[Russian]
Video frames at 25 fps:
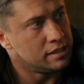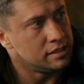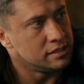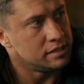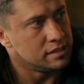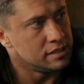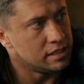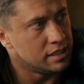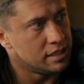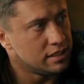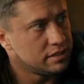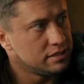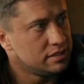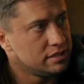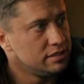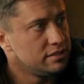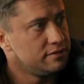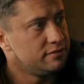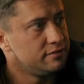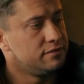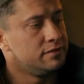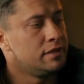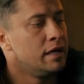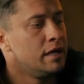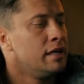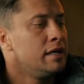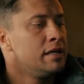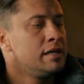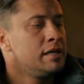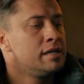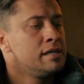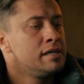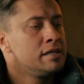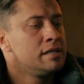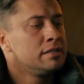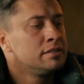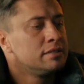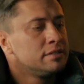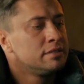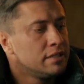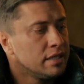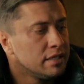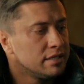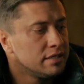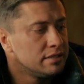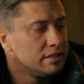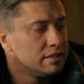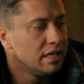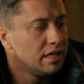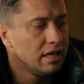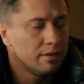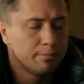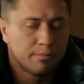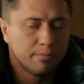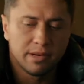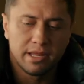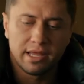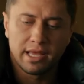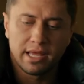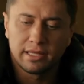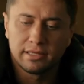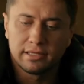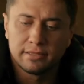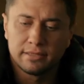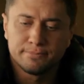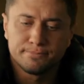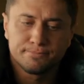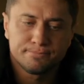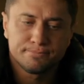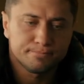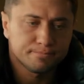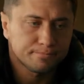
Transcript: Ладно, тогда о приятном